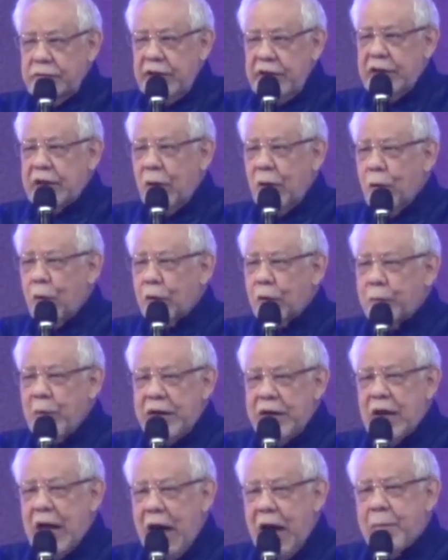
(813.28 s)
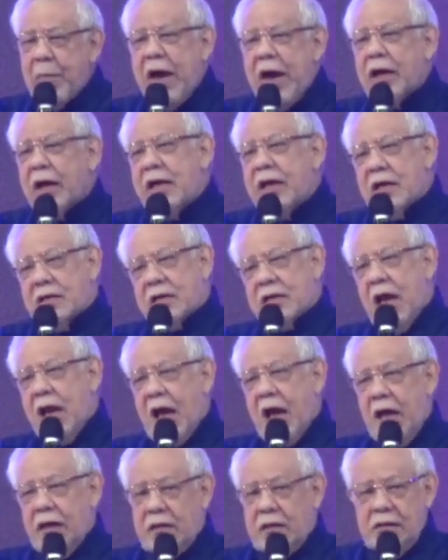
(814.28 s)
Jadi kalau khotbahnya lama, Eka eh, yang
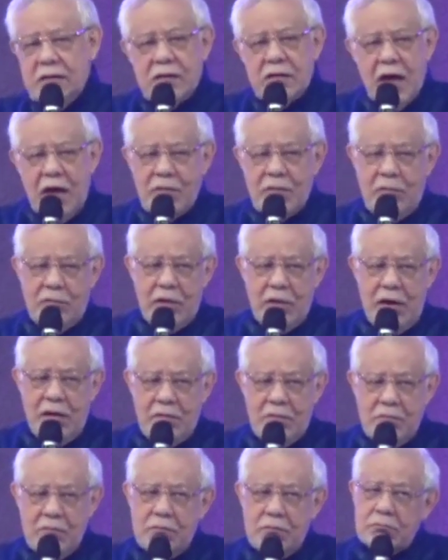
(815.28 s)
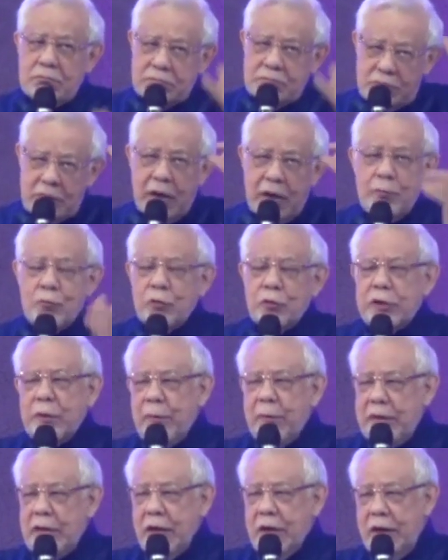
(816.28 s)
salah. Enggak dong ya, bagian
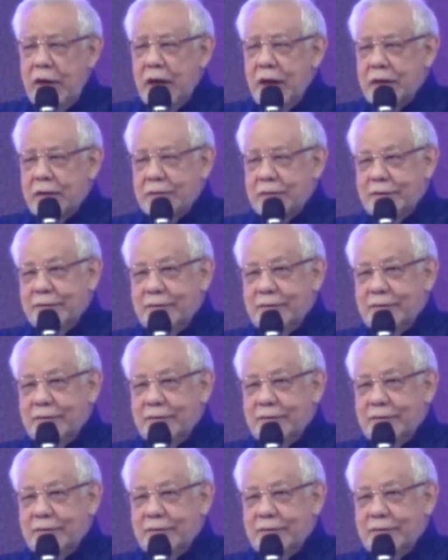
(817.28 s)
multimedia ya.